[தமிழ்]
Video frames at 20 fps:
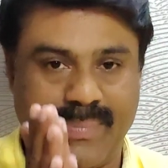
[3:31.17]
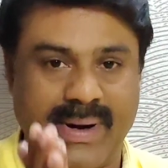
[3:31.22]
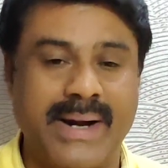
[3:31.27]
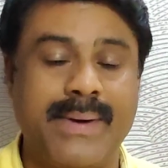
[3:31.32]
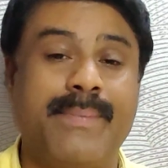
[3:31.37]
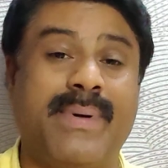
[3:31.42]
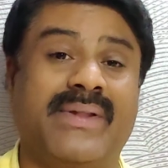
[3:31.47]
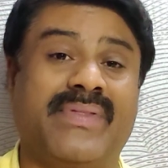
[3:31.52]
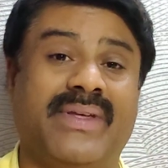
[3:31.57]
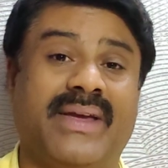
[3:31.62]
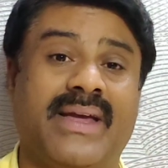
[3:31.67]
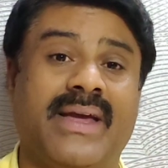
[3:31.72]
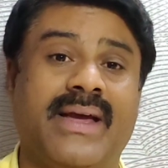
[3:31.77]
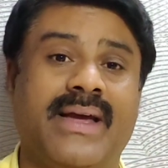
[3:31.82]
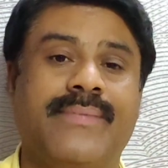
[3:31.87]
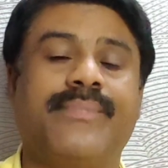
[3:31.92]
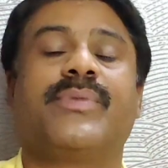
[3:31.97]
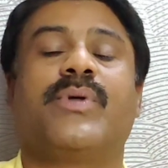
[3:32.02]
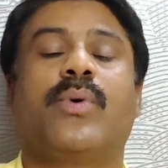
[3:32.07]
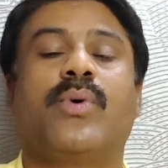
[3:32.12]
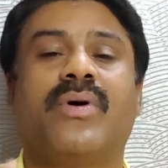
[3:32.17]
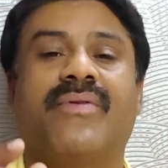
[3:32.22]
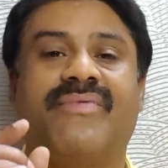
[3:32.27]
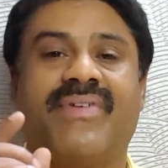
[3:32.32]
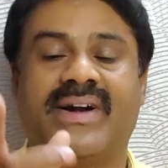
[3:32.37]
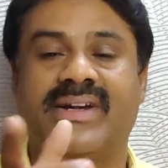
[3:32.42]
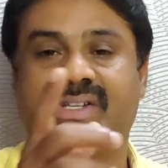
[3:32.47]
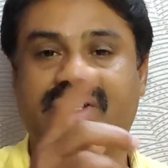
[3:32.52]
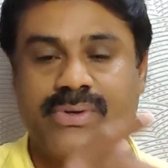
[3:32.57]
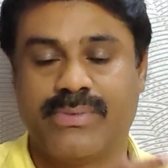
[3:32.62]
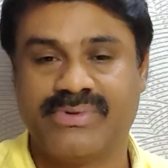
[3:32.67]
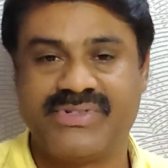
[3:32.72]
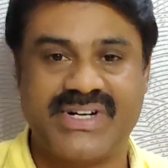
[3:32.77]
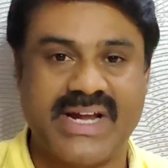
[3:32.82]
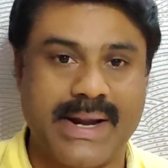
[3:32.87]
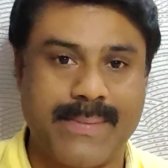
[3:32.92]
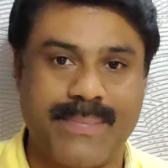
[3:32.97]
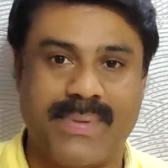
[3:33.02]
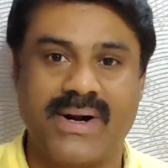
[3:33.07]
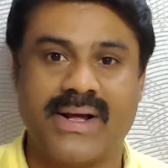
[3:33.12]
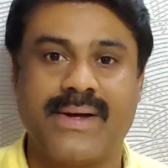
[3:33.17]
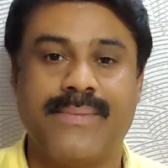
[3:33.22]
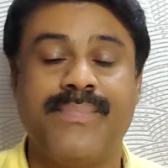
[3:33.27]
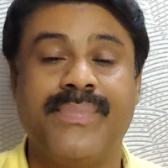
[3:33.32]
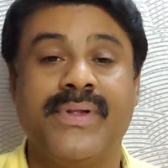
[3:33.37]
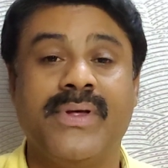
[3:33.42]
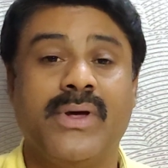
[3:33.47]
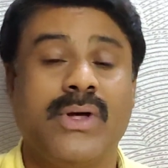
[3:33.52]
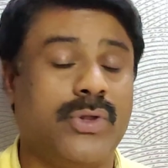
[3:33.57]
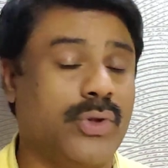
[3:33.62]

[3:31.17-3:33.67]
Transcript: பயன்படுத்திக்கிங்க உங்கள் ஃப்ரெண்ட்ஸுக்கும் ஷேர் பண்ணுங்கள்